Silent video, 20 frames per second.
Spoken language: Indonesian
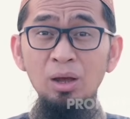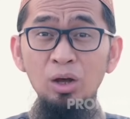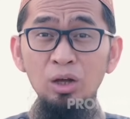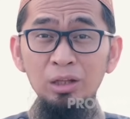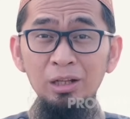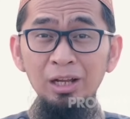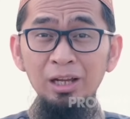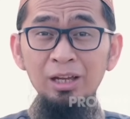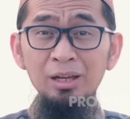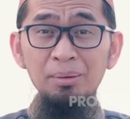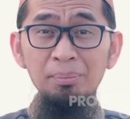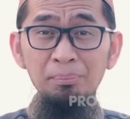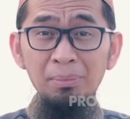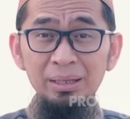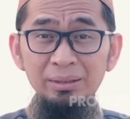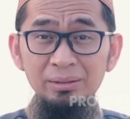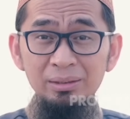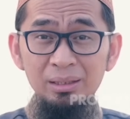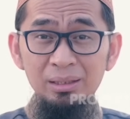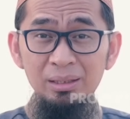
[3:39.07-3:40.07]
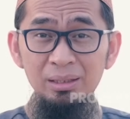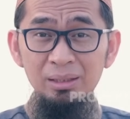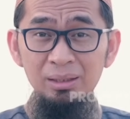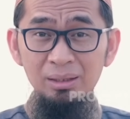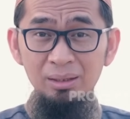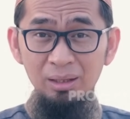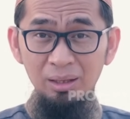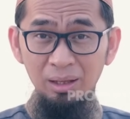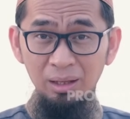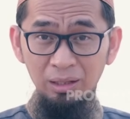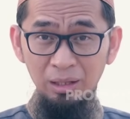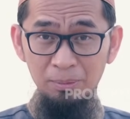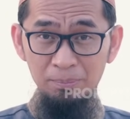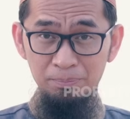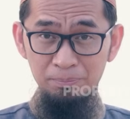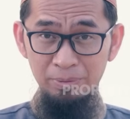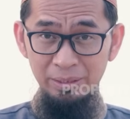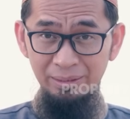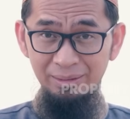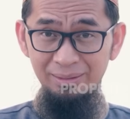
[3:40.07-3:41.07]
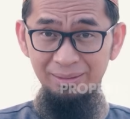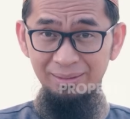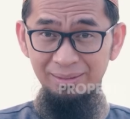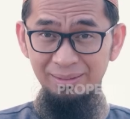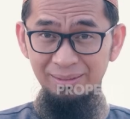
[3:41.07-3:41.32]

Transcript: Rahmati Rabbik.